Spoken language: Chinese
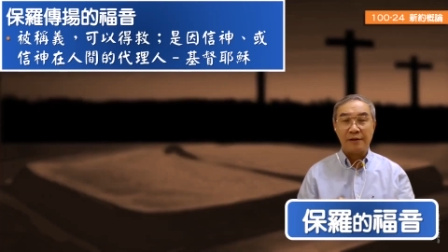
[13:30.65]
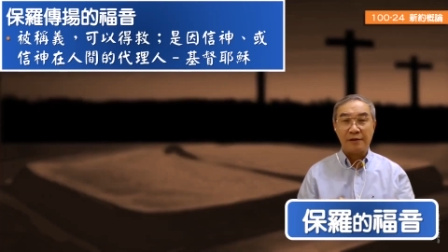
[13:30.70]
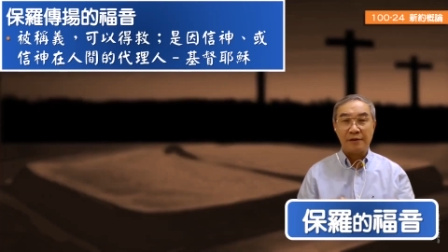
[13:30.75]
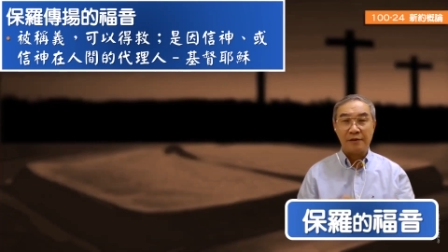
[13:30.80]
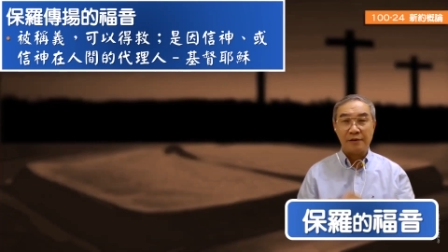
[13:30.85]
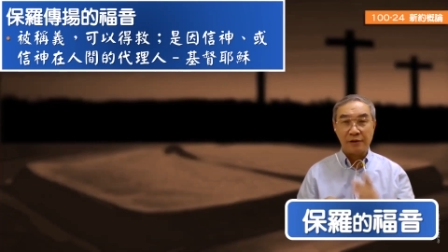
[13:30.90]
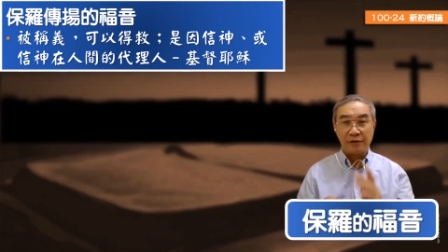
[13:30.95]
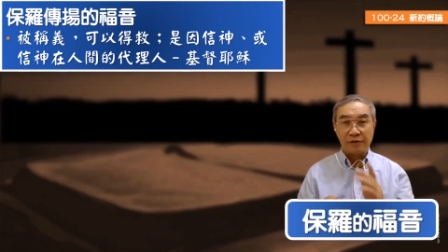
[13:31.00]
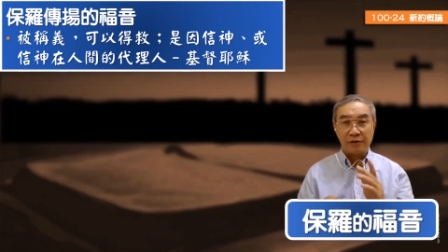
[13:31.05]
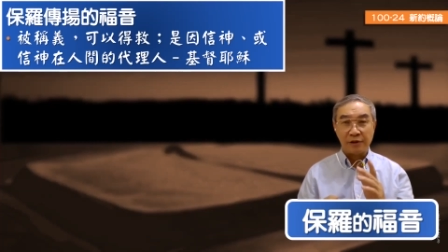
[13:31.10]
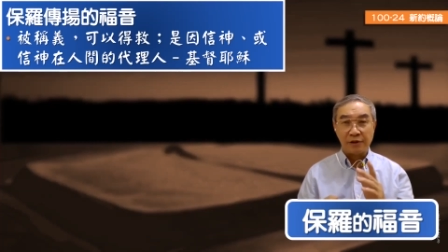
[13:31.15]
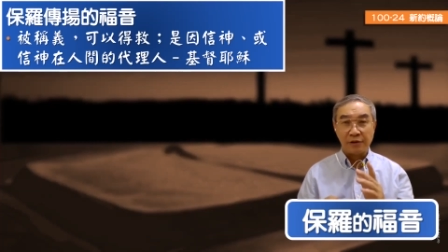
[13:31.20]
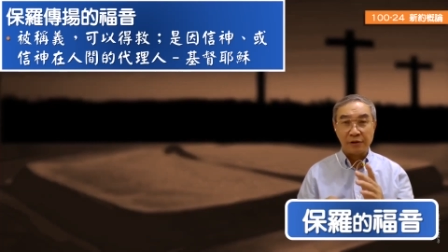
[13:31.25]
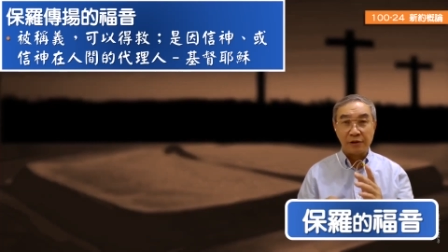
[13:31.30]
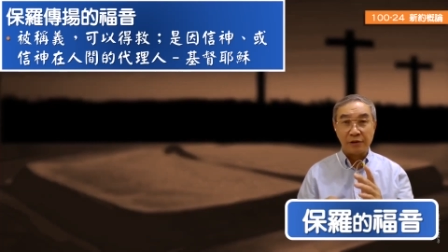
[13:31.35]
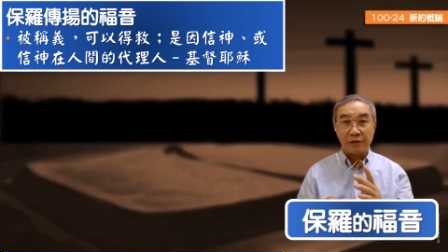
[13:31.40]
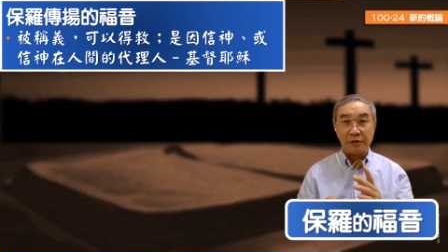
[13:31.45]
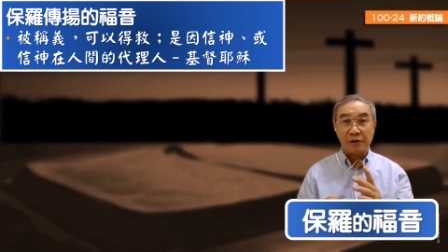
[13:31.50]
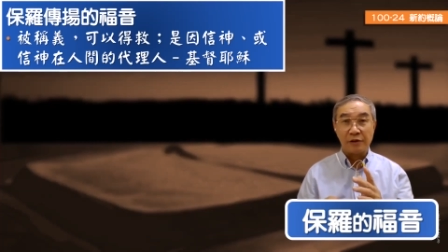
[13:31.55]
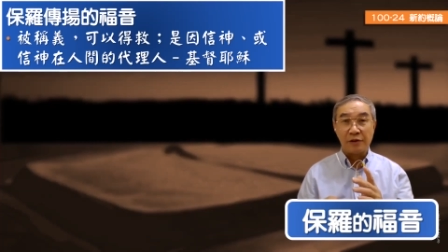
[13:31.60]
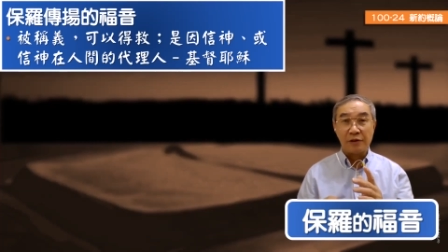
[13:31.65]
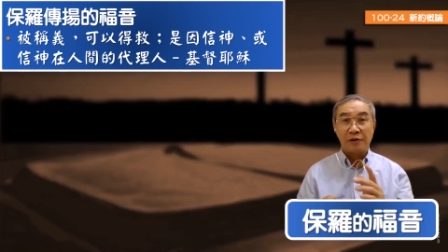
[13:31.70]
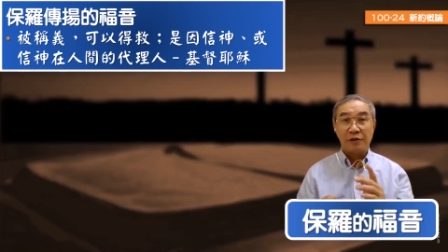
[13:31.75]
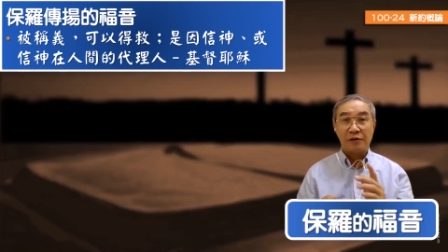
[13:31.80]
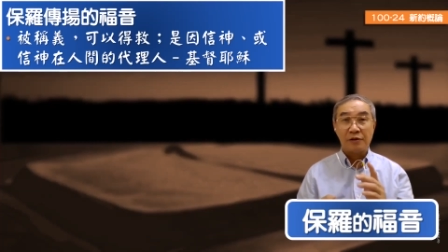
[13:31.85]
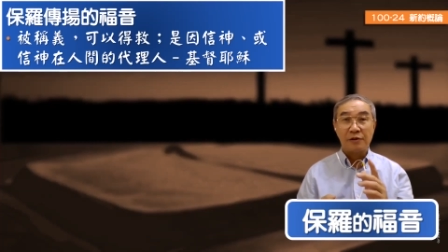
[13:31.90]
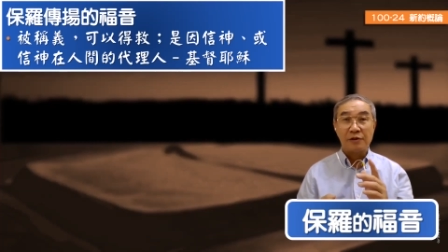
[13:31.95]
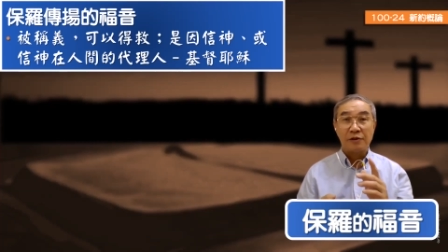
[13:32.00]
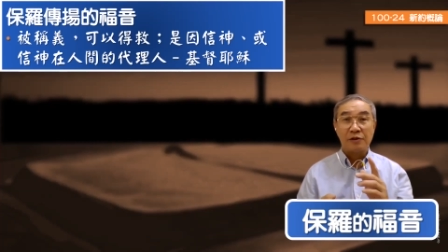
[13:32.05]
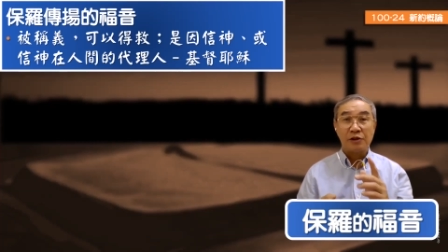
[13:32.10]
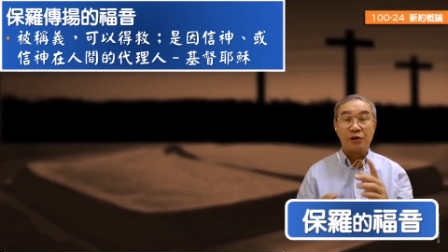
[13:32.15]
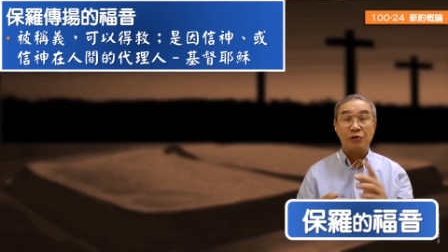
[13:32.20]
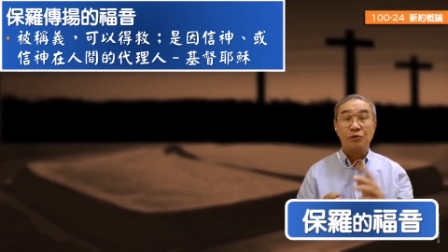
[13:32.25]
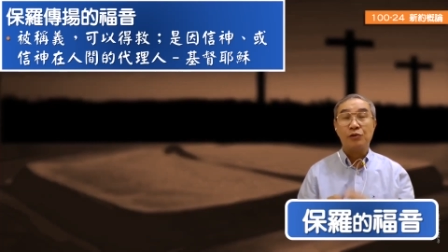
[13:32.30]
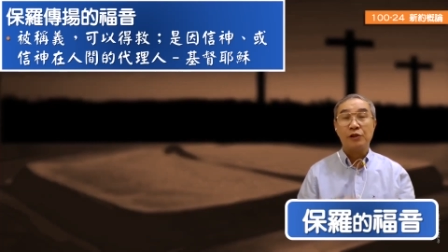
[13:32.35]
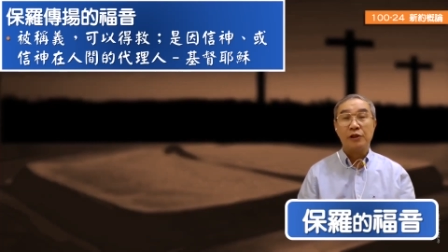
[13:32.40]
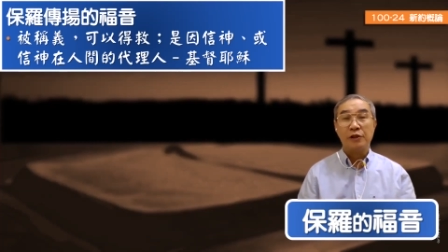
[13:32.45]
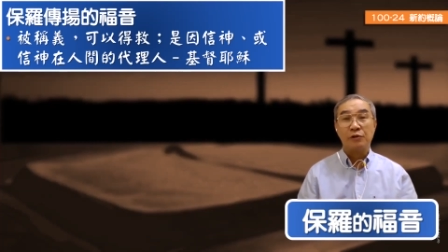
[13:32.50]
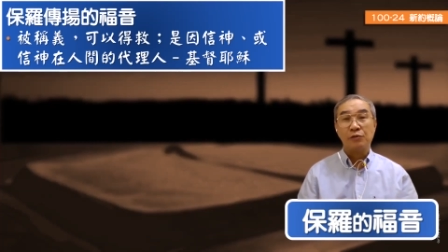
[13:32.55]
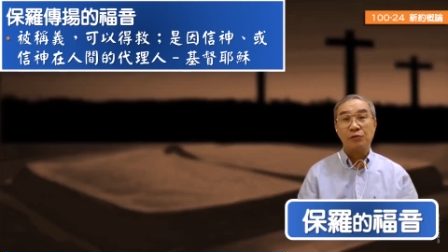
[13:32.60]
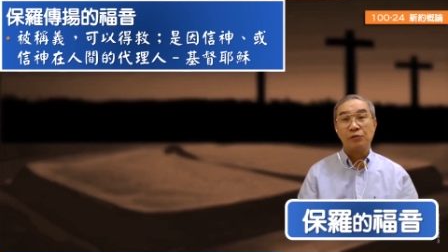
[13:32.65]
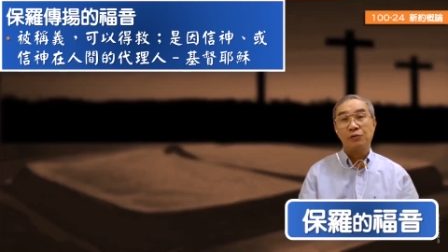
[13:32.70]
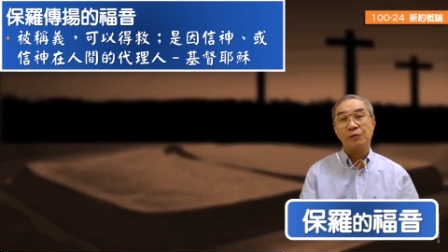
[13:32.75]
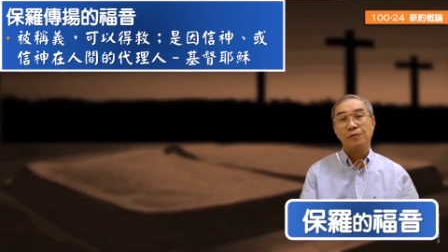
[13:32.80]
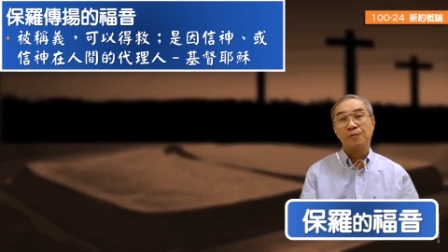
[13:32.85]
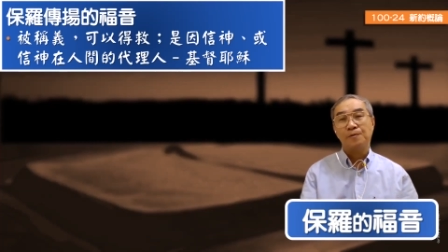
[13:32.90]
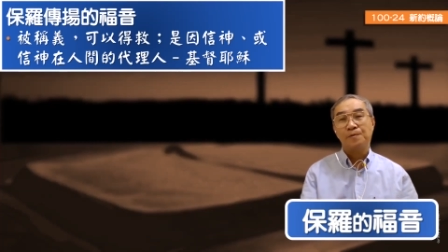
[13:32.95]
就就就是说，就是基督耶稣。